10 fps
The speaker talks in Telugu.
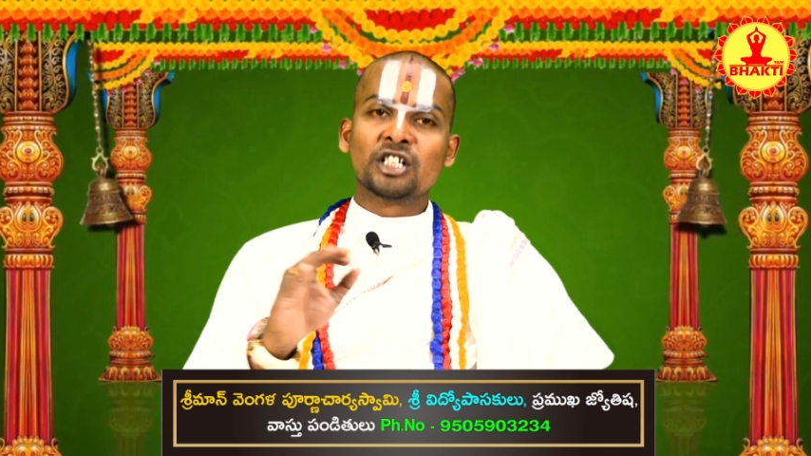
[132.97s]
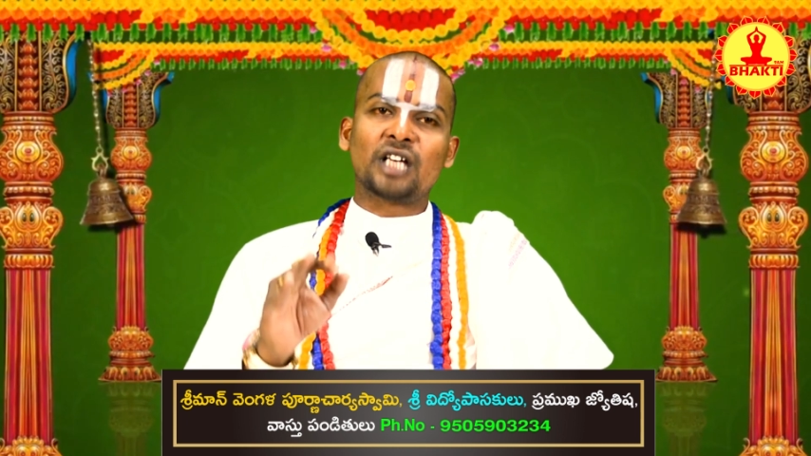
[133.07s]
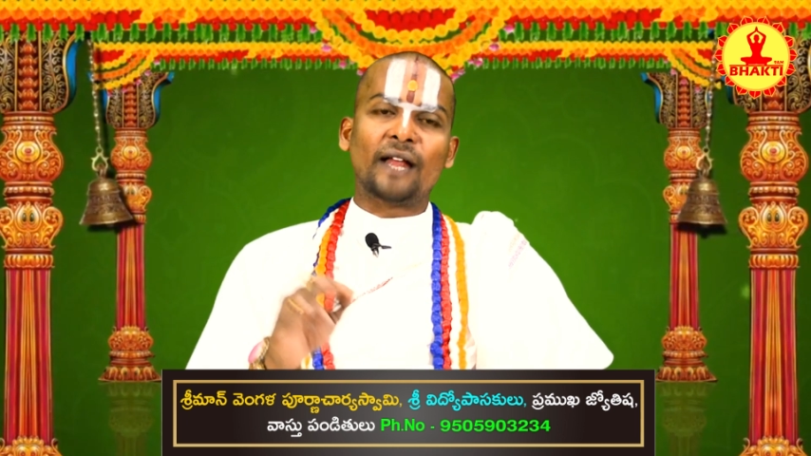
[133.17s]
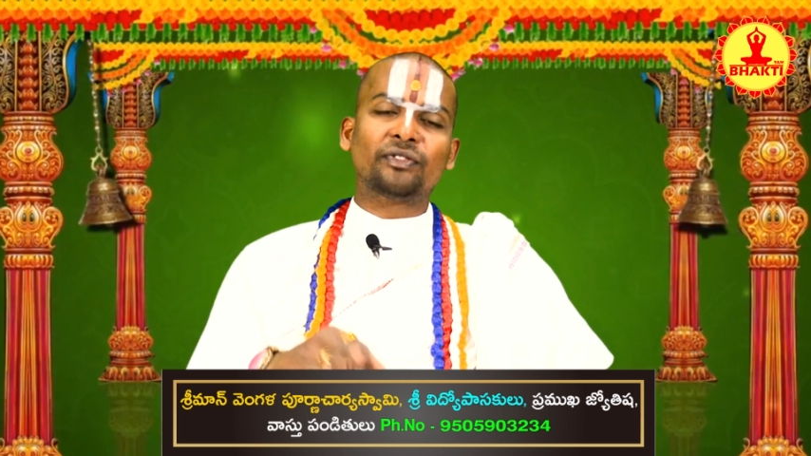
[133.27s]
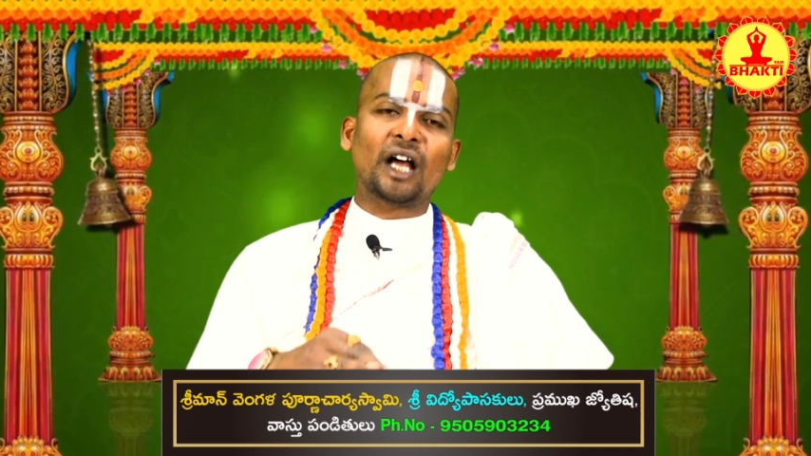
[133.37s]

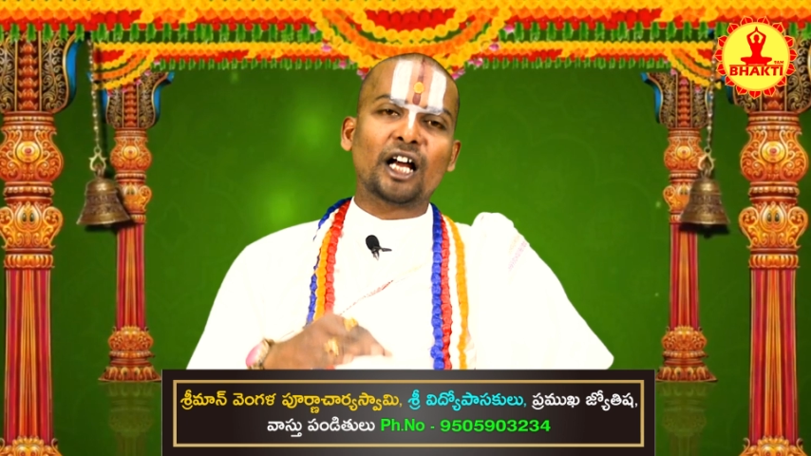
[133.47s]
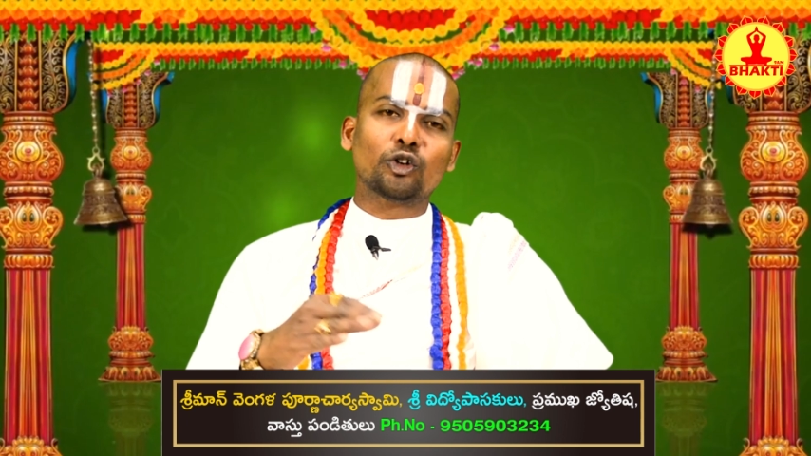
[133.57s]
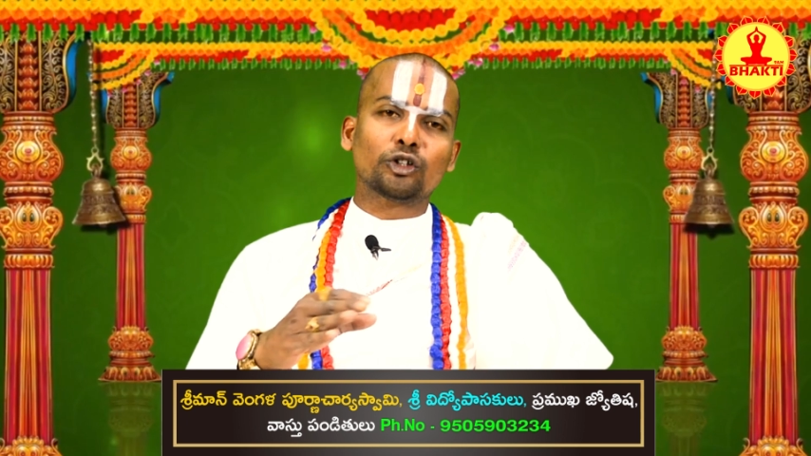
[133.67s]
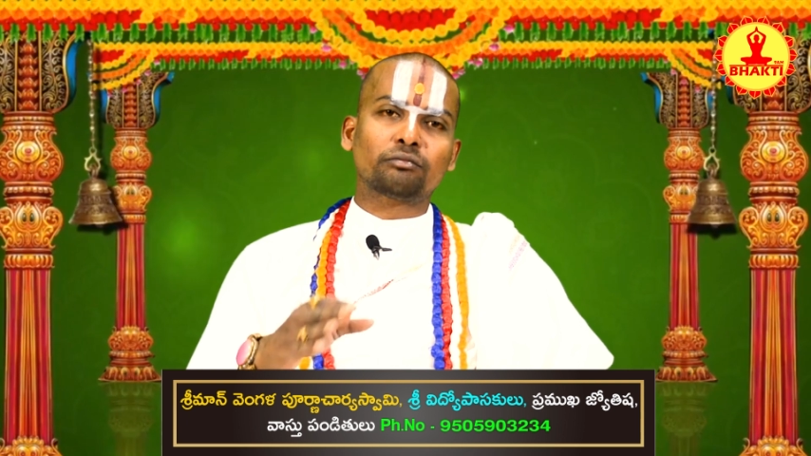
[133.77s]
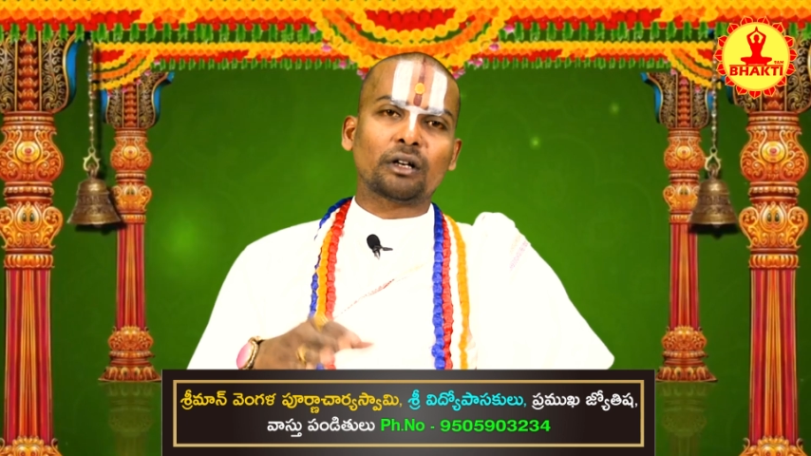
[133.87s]

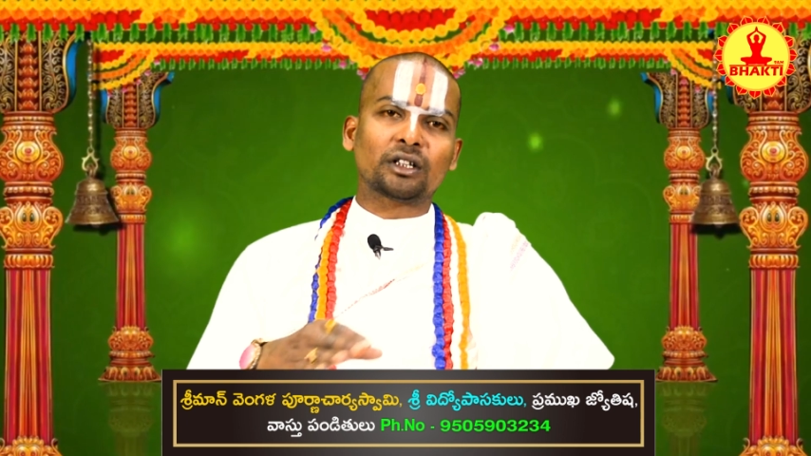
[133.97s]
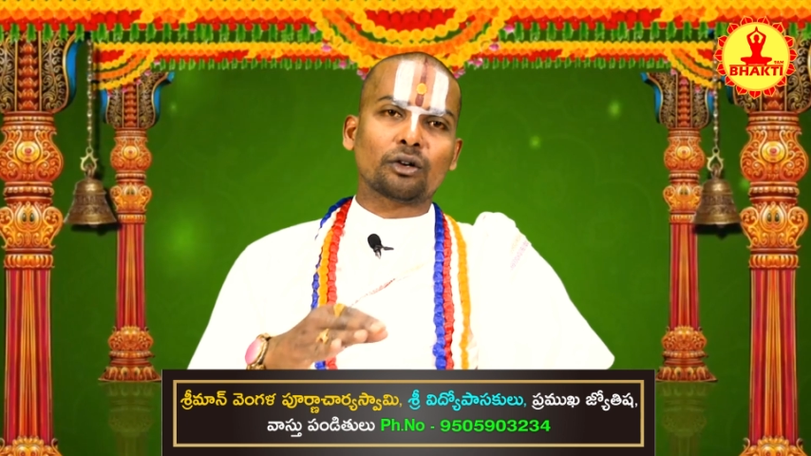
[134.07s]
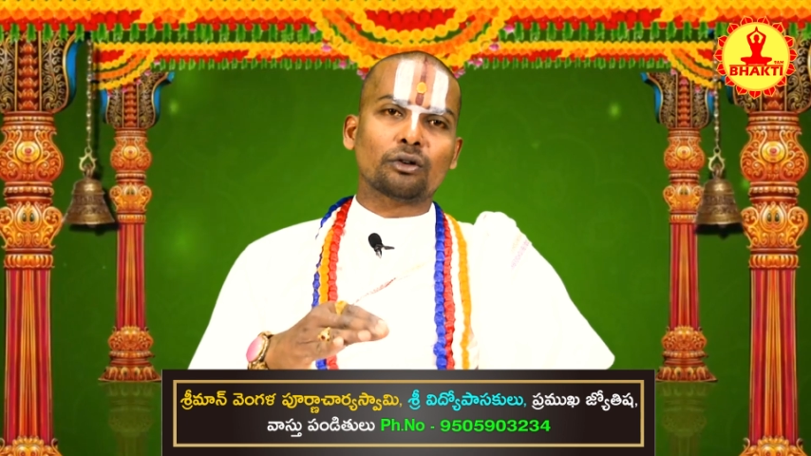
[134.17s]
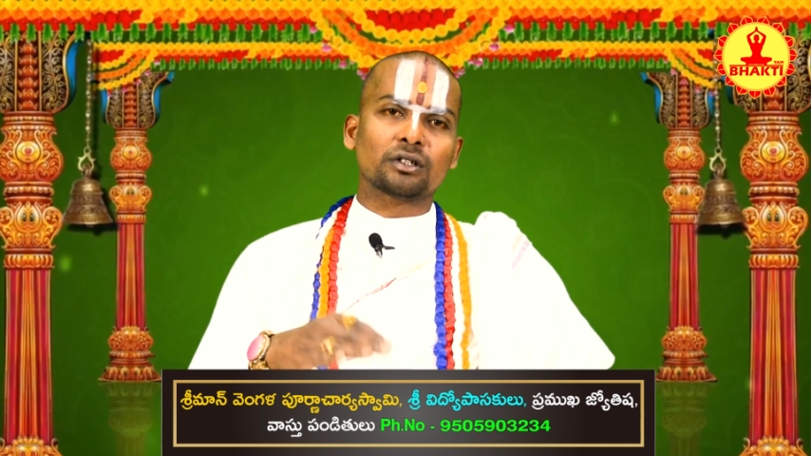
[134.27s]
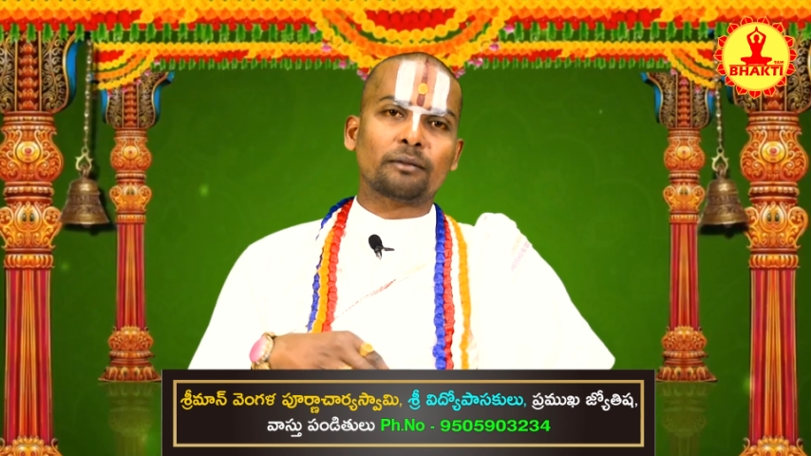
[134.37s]

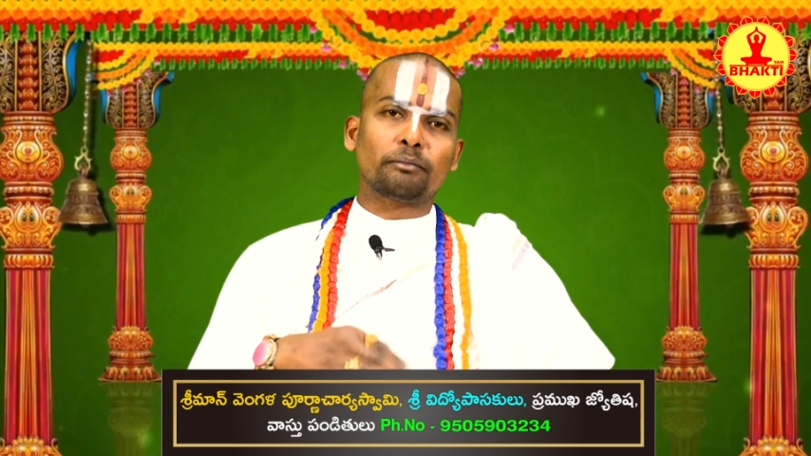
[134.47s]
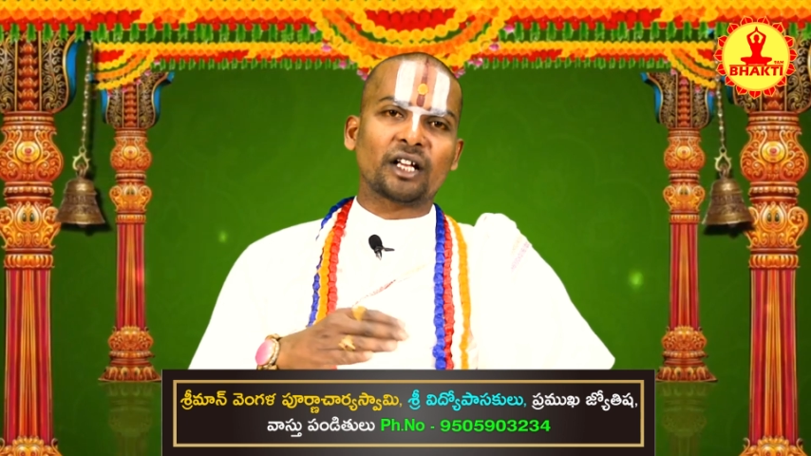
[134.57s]
సంతానోత్పత్తి కోసం